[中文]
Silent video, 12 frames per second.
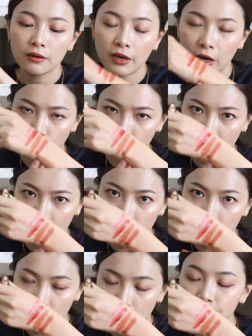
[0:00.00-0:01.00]
烤奶
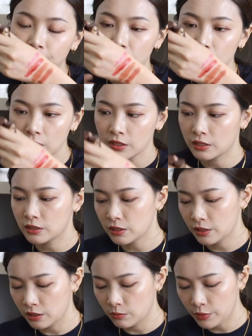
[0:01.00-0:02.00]
色，这个颜色
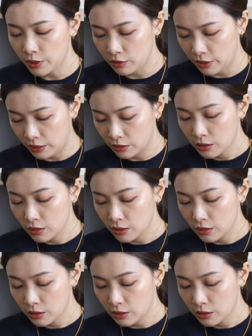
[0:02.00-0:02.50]
也很漂亮。